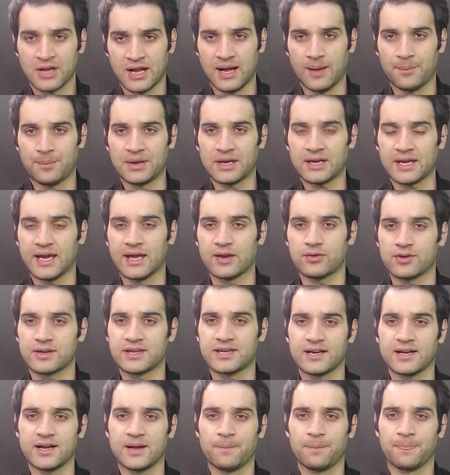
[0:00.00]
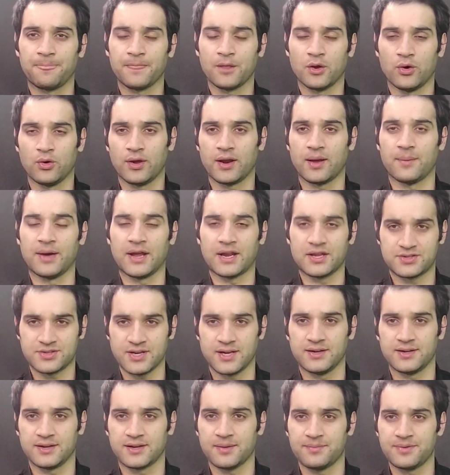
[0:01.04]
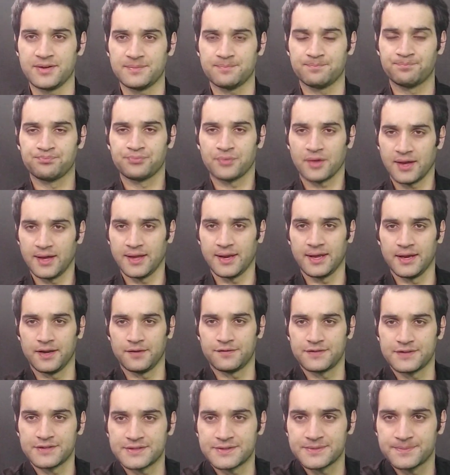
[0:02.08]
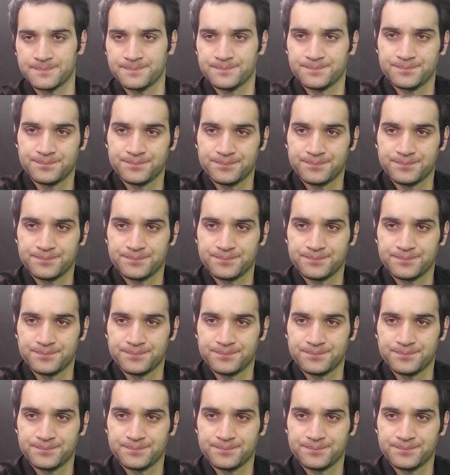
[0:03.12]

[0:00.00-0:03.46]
अपना ख्याल रखिएगा और हमारे चैनल का भी अल्लाह हाफिज़